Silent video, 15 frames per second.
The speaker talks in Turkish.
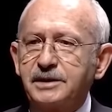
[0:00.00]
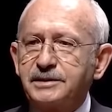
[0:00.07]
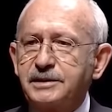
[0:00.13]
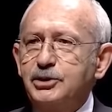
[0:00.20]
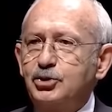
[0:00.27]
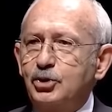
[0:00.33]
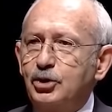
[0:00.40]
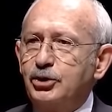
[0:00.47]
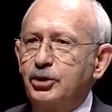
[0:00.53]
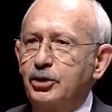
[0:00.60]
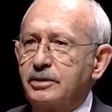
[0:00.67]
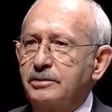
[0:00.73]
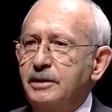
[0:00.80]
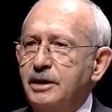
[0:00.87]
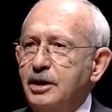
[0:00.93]
bazen
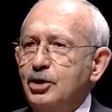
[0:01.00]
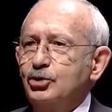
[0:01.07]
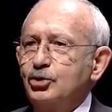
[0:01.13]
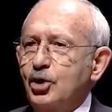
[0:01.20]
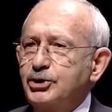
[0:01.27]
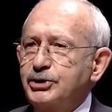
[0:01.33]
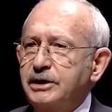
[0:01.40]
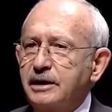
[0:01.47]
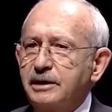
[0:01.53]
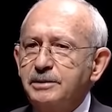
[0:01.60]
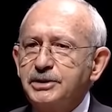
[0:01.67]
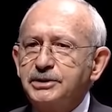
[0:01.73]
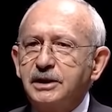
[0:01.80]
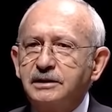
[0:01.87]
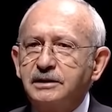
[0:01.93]
söylüyorum,
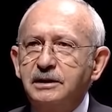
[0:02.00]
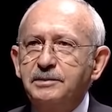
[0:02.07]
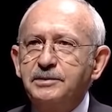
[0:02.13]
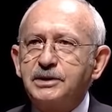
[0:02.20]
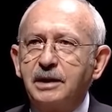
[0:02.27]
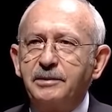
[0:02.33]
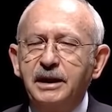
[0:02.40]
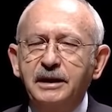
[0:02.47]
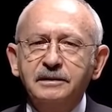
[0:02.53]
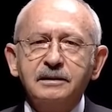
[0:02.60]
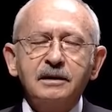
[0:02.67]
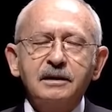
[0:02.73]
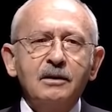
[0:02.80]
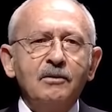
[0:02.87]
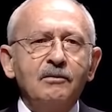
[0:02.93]
dostlarımız dediğim
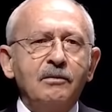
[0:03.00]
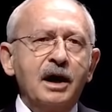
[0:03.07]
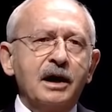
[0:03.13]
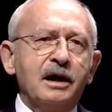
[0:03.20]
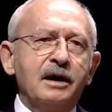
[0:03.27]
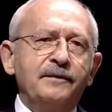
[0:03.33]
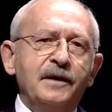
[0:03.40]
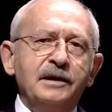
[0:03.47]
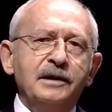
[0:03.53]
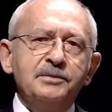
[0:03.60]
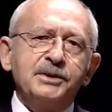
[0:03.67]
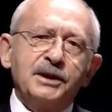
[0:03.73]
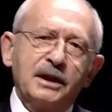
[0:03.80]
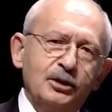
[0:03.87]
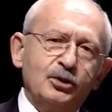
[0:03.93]
zaman, vay
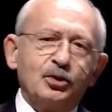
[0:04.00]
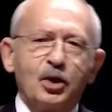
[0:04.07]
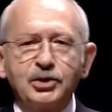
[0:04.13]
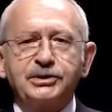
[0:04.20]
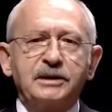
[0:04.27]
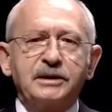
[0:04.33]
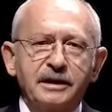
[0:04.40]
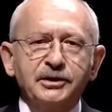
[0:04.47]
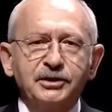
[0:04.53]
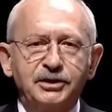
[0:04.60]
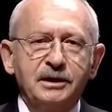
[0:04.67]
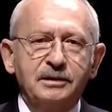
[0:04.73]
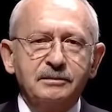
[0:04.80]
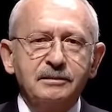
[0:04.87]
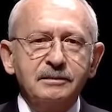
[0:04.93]
efendim senin dostların
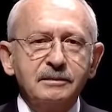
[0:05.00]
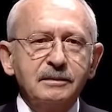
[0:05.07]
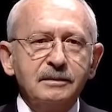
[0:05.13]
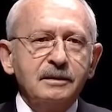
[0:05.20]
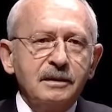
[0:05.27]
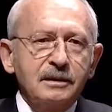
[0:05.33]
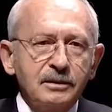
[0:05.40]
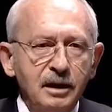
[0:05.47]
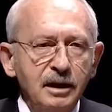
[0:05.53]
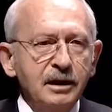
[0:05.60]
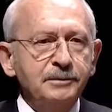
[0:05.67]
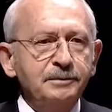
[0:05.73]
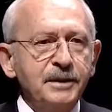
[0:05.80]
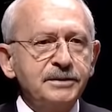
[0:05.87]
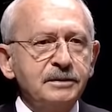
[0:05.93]
kim?
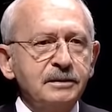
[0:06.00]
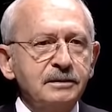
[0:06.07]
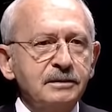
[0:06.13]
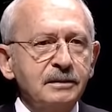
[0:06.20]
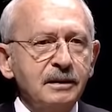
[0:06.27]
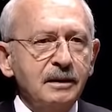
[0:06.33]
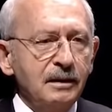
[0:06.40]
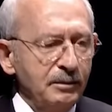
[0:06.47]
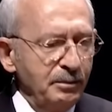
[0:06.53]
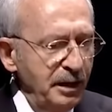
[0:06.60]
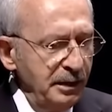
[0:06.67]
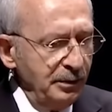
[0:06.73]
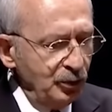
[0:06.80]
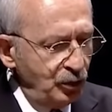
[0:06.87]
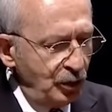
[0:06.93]
Gayet basit.
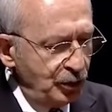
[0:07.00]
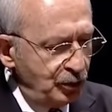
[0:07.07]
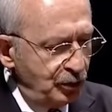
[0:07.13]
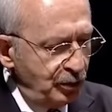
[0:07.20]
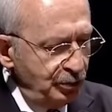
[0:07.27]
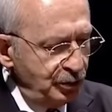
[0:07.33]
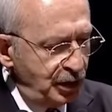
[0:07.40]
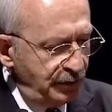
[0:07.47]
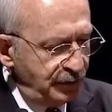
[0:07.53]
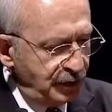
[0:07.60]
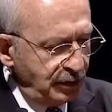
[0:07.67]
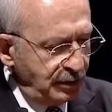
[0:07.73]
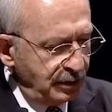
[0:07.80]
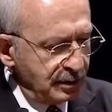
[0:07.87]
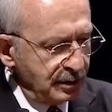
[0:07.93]
Benim dostum
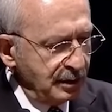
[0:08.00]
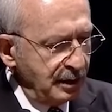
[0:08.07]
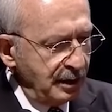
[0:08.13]
çiftçidir,